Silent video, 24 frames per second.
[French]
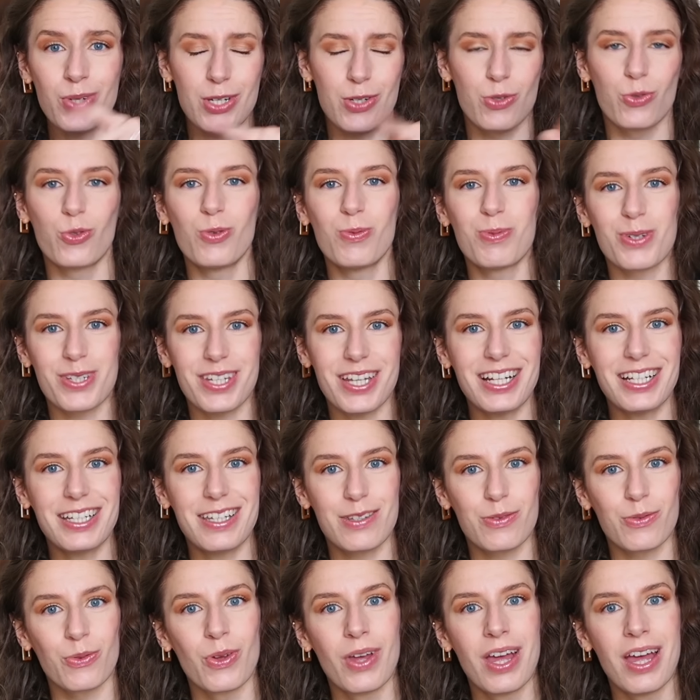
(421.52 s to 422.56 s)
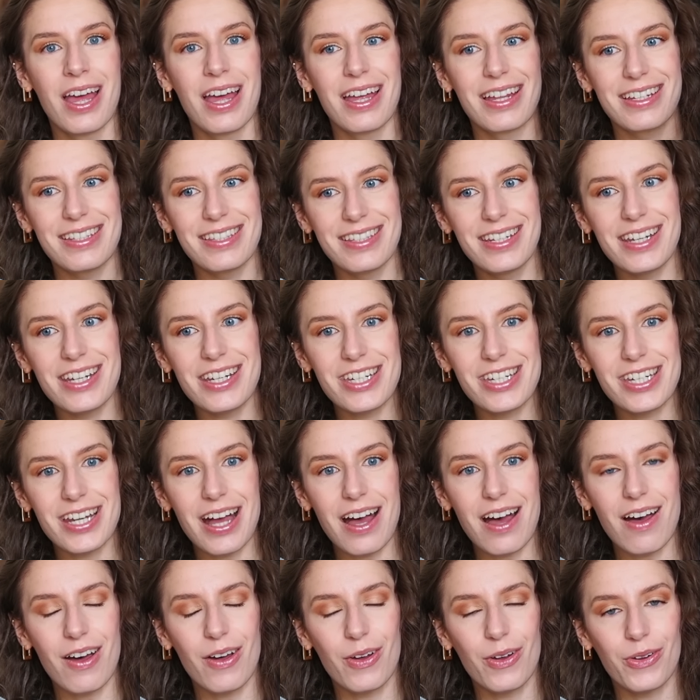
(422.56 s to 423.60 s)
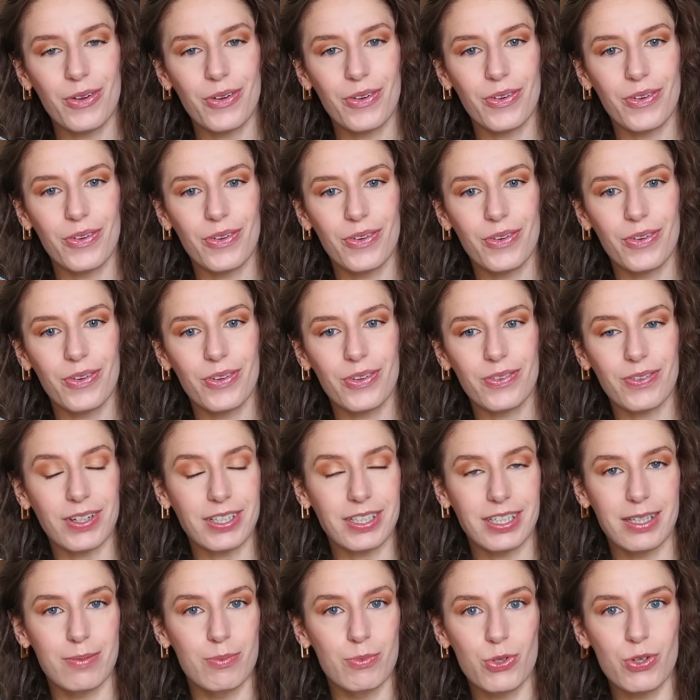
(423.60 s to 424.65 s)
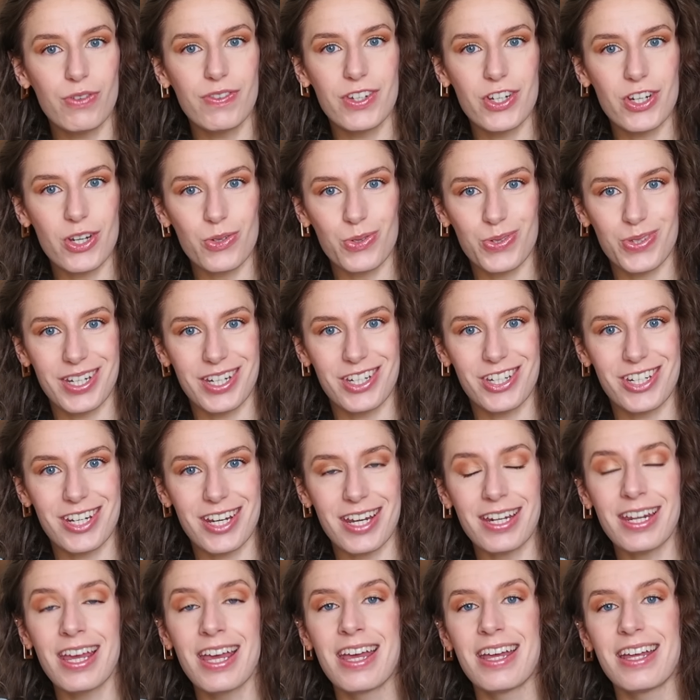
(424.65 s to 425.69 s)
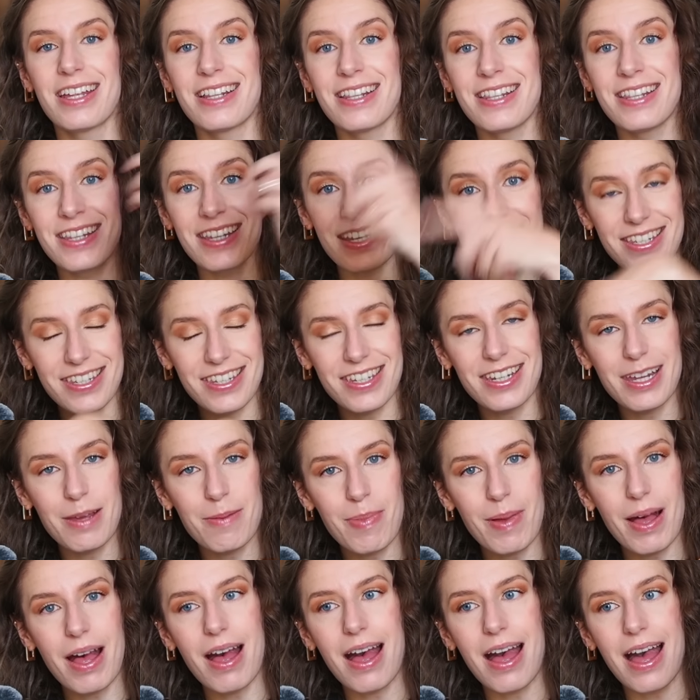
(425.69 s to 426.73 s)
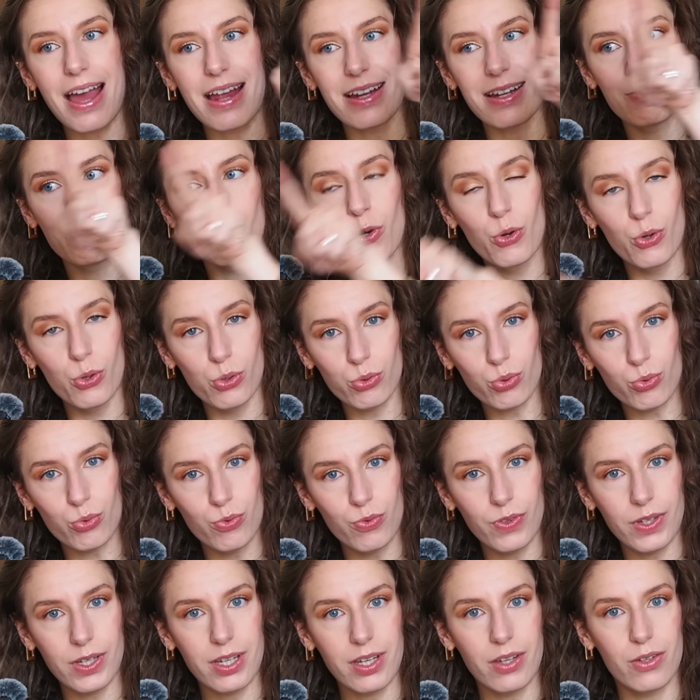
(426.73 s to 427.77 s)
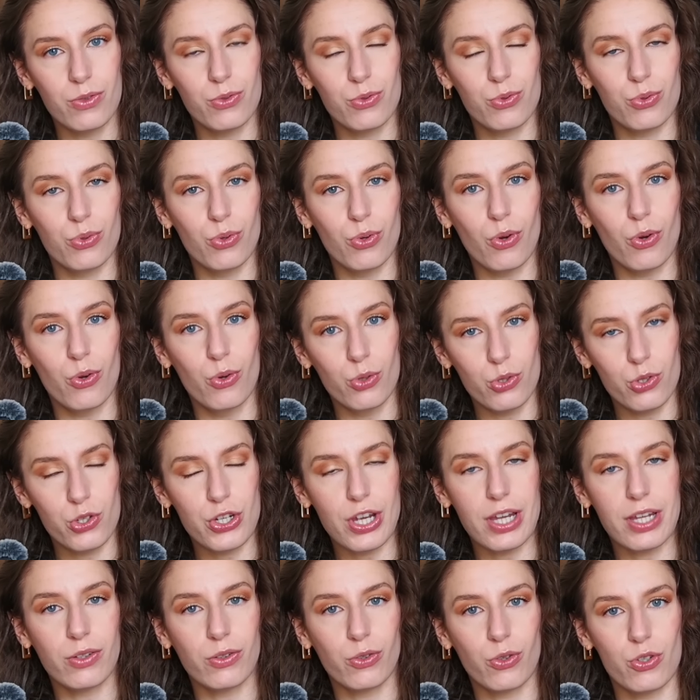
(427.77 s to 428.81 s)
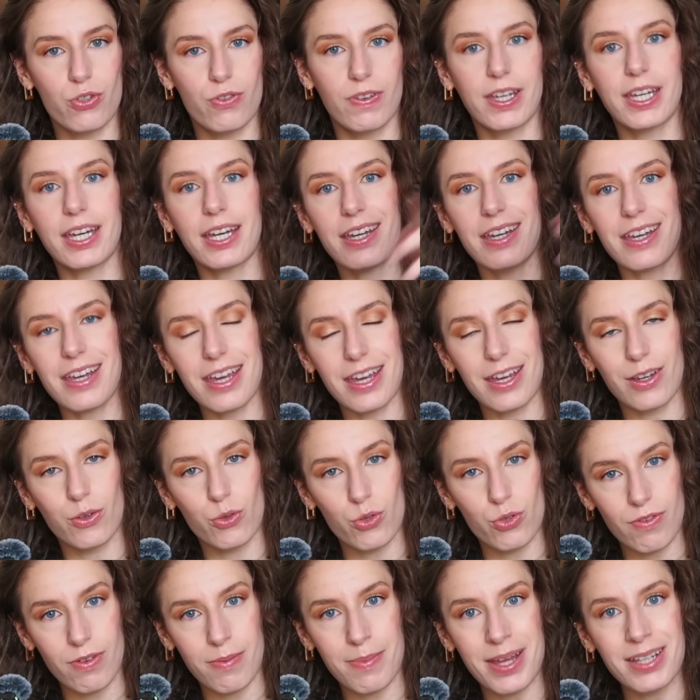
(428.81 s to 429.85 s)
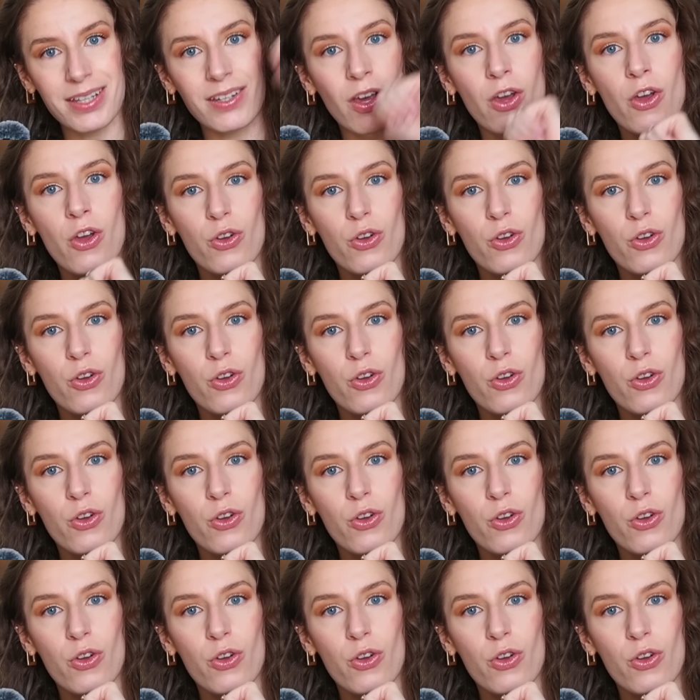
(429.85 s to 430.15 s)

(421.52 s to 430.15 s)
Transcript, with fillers: Et du coup, pour celles qui sont déjà, qui me suivent déjà sur cette chaîne, n'hésitez pas à aller me retrouver sur l'autre chaîne que je vais créer et que je vais mettre